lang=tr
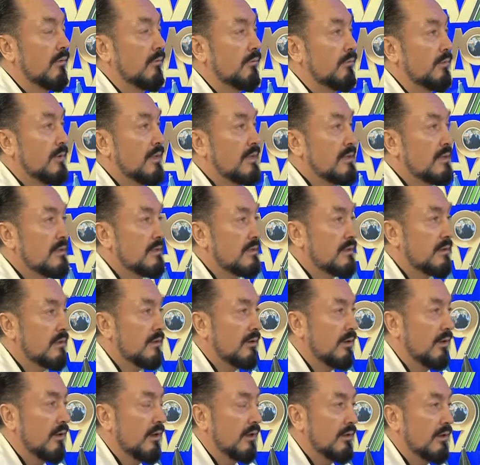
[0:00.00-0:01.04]
Biz
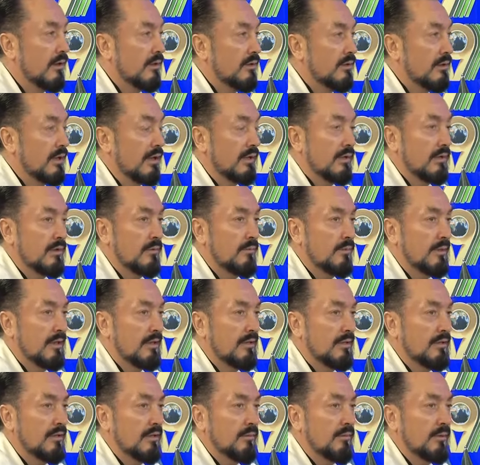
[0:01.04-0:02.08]
Allah'ın kendini
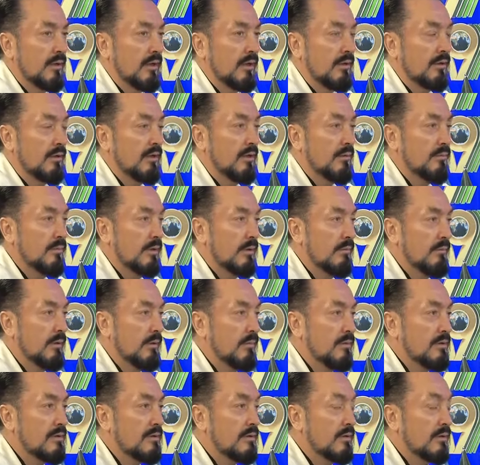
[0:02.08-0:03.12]
bildiği gibi Allah'ı
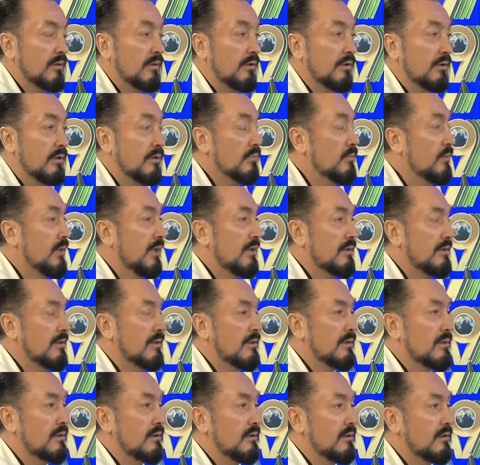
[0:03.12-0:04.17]
bilmemiz
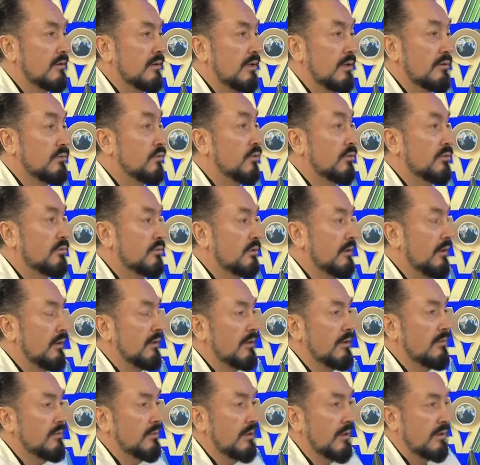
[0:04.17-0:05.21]
imkansızdır. Yani sonsuza kadar
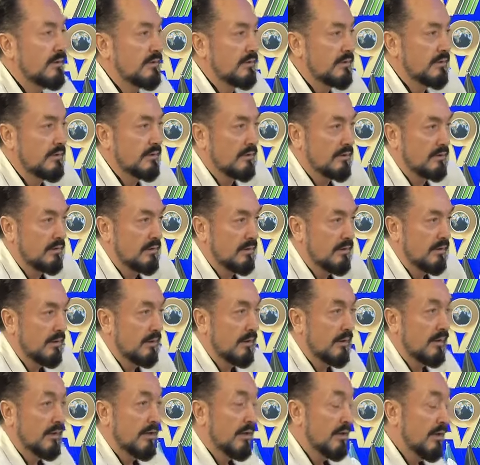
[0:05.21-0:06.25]
imkansızdır.
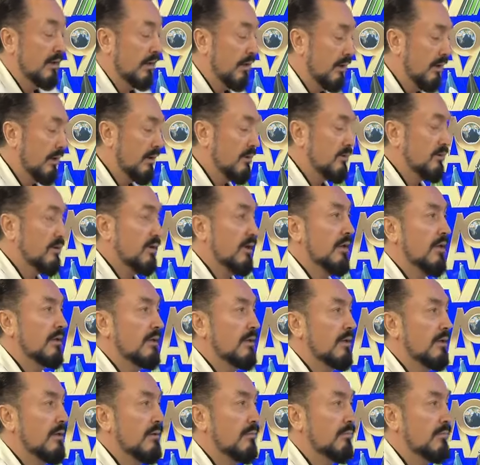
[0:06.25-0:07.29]
Haşa
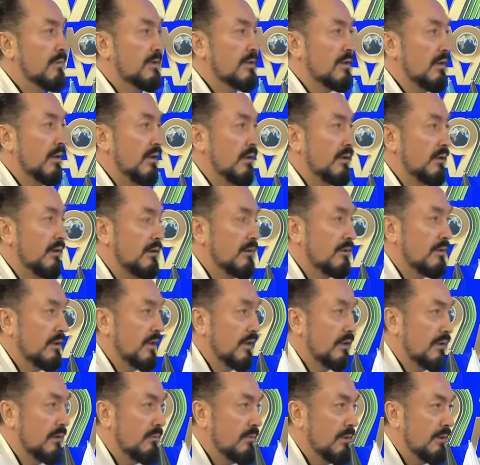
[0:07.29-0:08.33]
Allah'ı biz Allah'ın
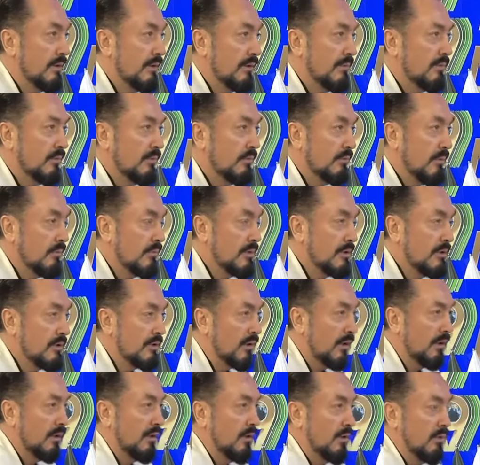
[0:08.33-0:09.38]
kendini bildiği gibi bilmemiz için
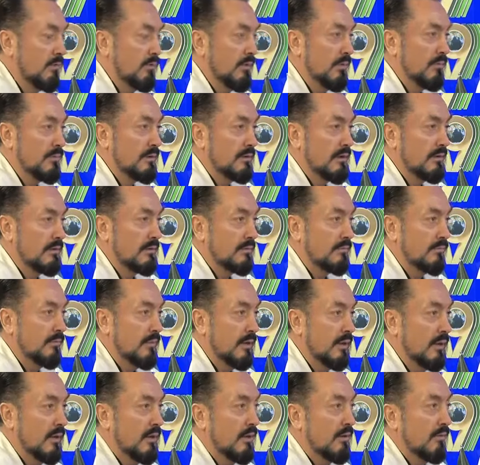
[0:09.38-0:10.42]
Allah olmamız lazım.
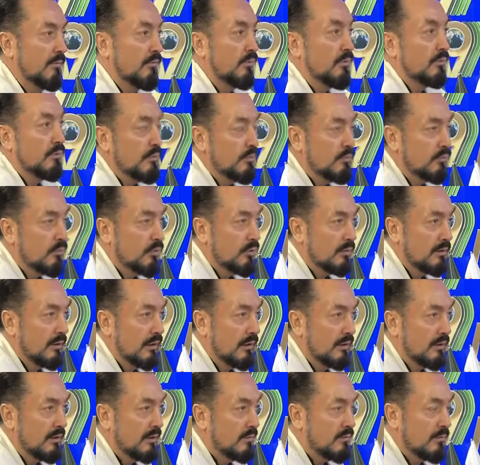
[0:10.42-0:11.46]
Bu mümkün
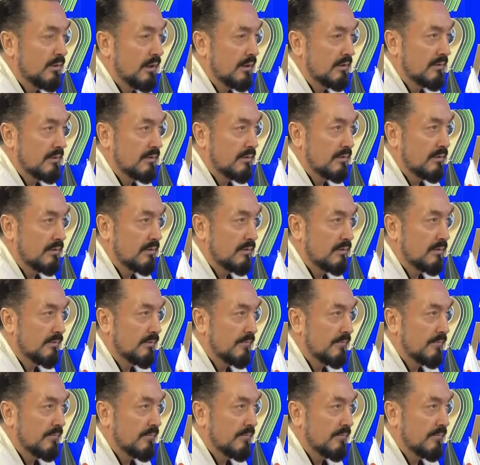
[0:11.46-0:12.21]
değildir, imkansızdır.